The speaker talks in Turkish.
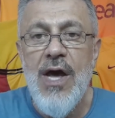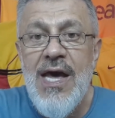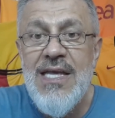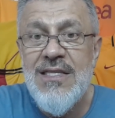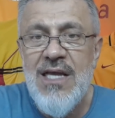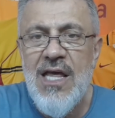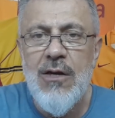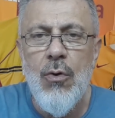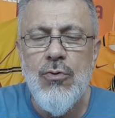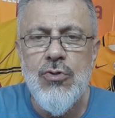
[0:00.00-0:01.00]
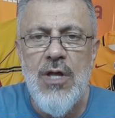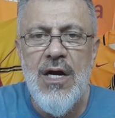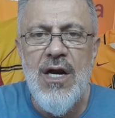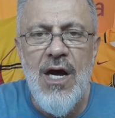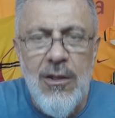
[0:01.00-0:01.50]
En yetenekli
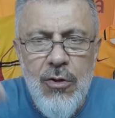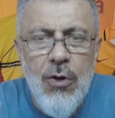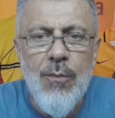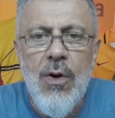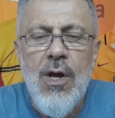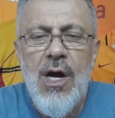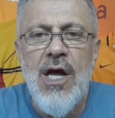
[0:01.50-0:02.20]
oyuncularını alıyor mu?